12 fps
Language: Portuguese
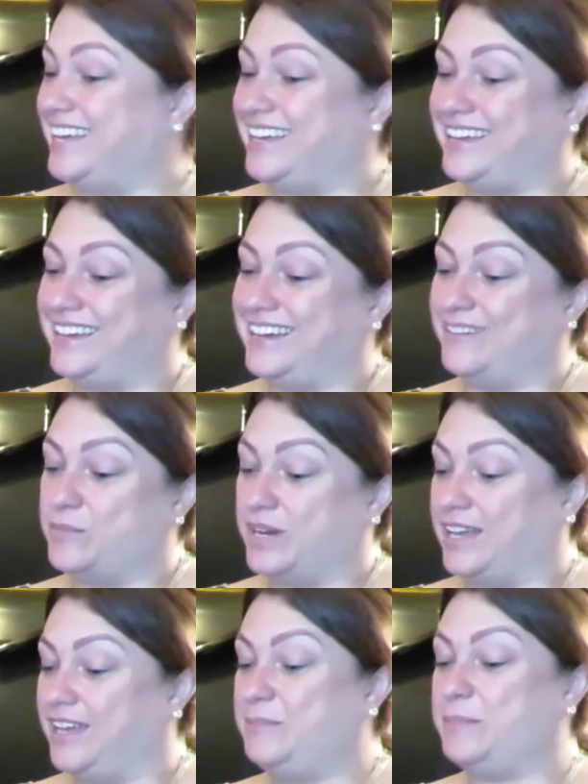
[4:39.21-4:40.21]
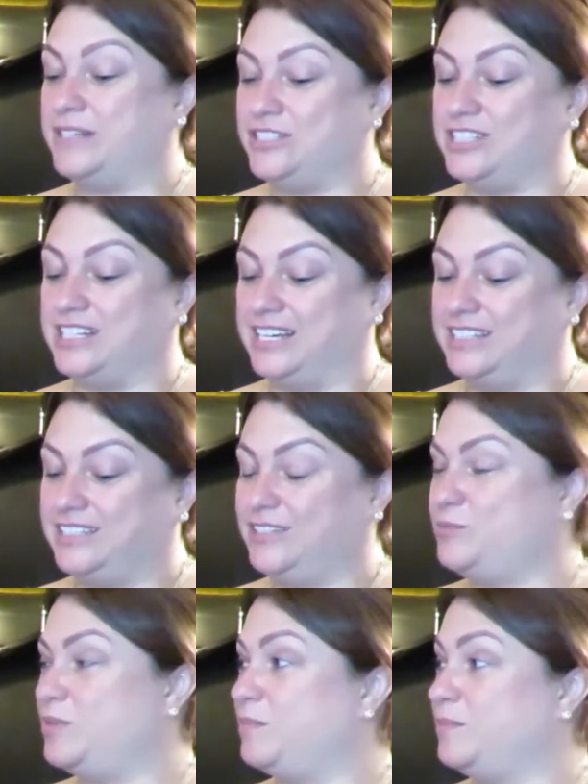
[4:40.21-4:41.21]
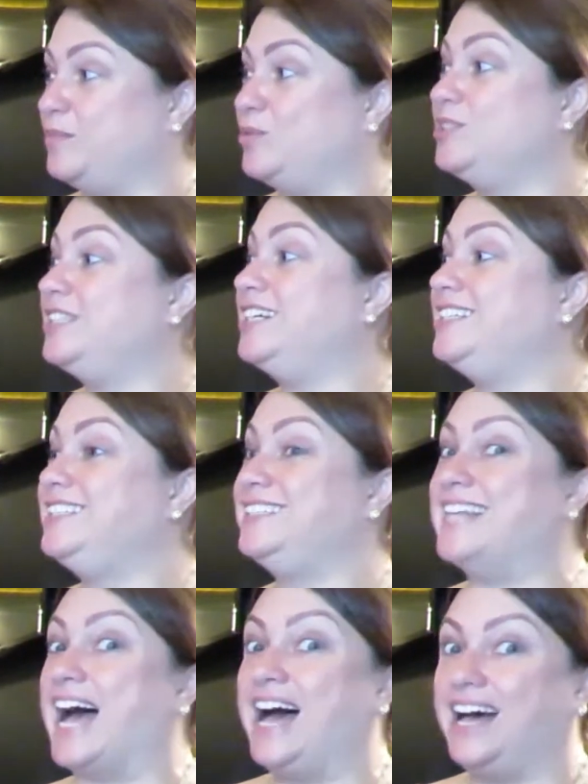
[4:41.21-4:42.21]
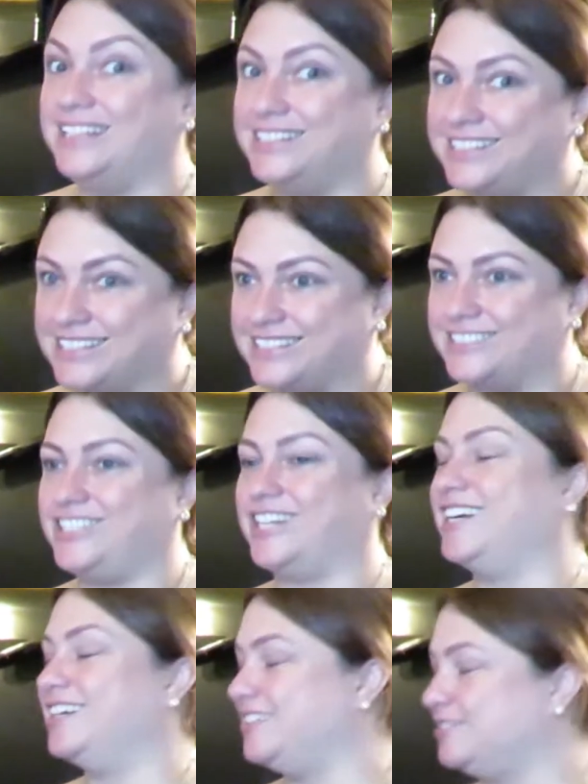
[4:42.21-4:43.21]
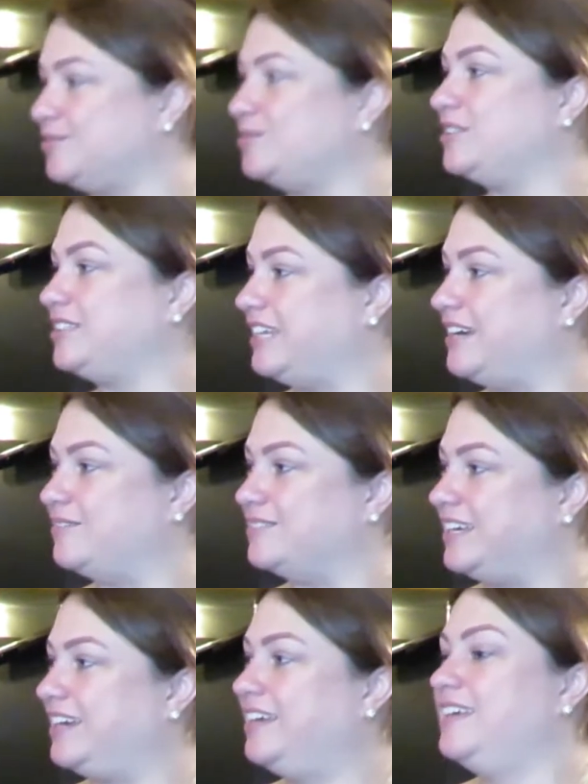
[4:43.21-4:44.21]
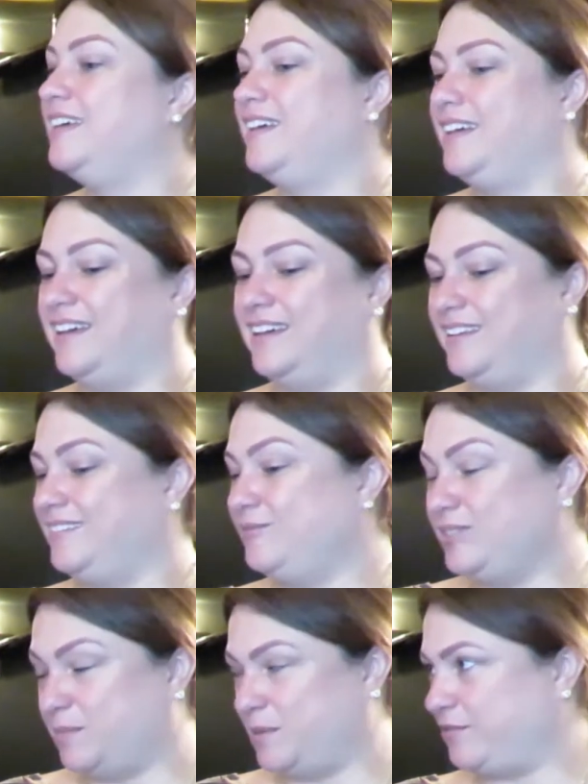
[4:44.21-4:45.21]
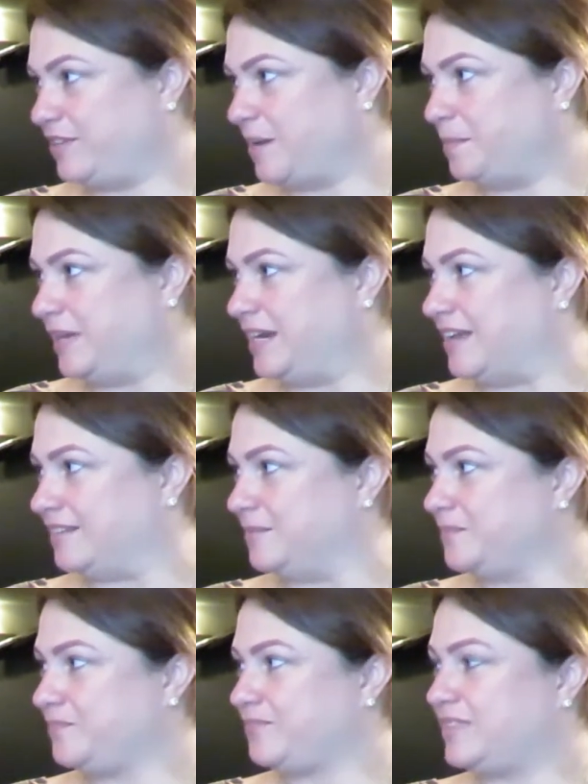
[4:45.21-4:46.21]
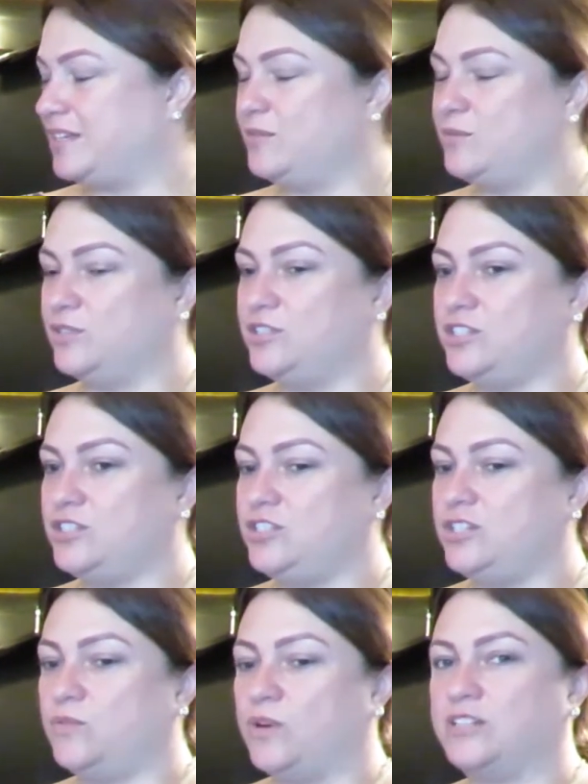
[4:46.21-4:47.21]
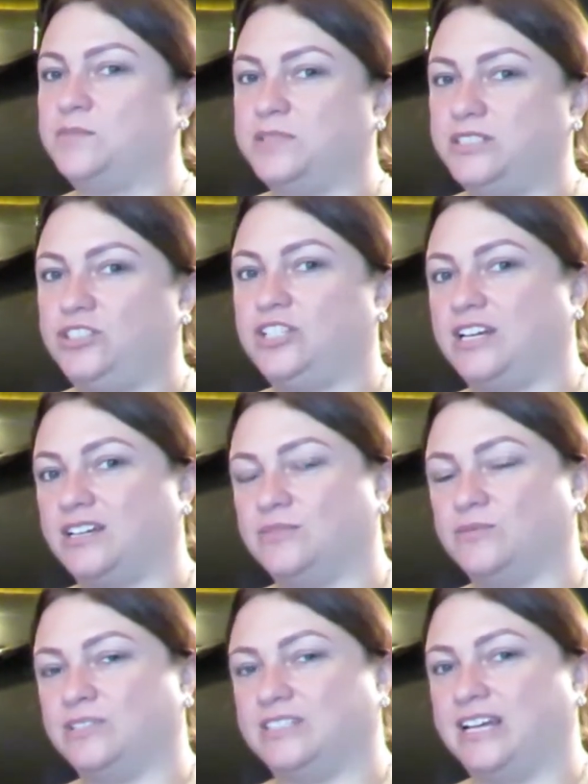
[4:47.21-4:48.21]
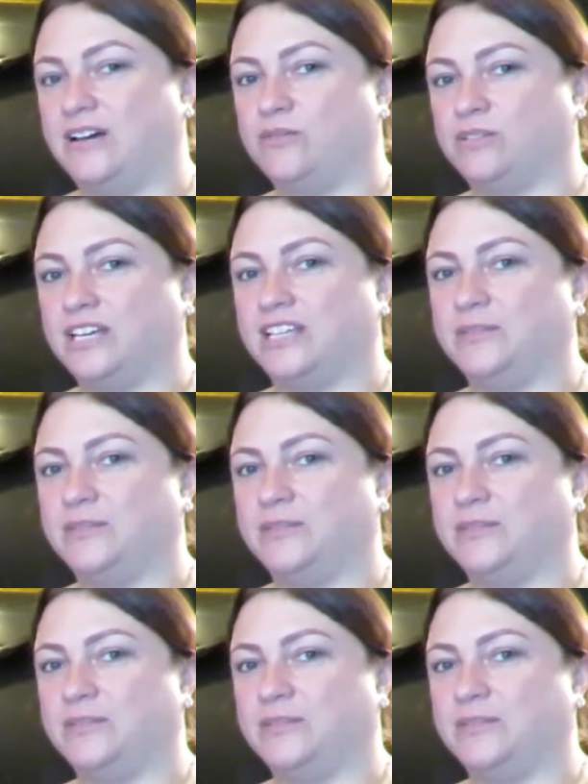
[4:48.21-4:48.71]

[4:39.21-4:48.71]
É uma repaginada e uma modernidade que está chegando no hotel, né? Não dá para ficar parado. Sim. Então, hoje em dia, o hóspede chega no hotel, o que,